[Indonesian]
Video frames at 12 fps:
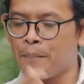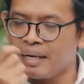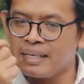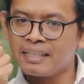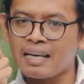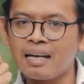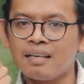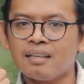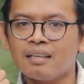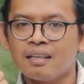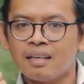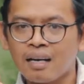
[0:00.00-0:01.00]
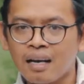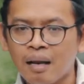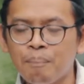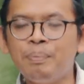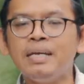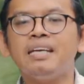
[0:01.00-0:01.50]
berikan
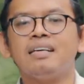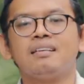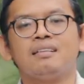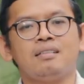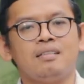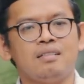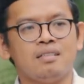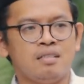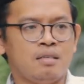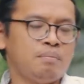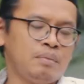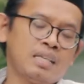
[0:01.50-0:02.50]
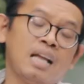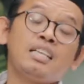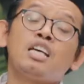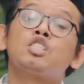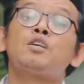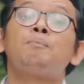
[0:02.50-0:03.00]
lebih
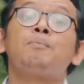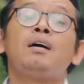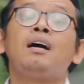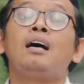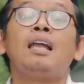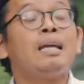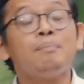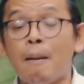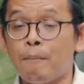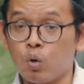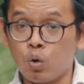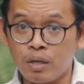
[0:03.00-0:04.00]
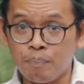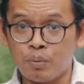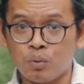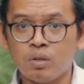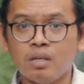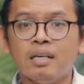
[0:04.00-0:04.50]
misalnya 50 eh,
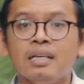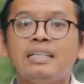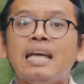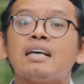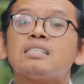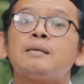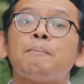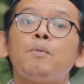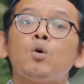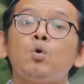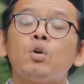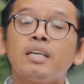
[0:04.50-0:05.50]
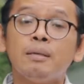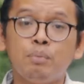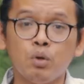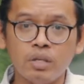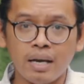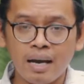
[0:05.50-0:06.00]
ribu yang 10
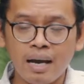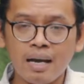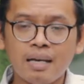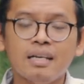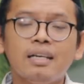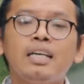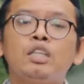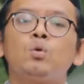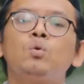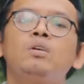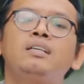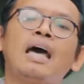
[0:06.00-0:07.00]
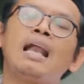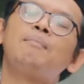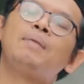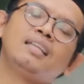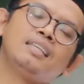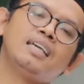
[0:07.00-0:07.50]
ribunya itu
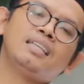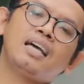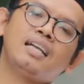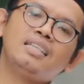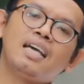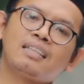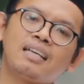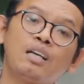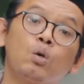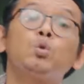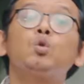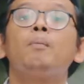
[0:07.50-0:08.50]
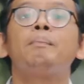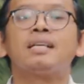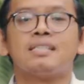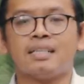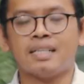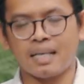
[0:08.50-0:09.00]
dalam hati kita niatkan untuk
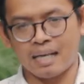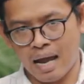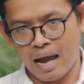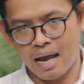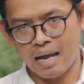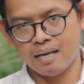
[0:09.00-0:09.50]
bersedekah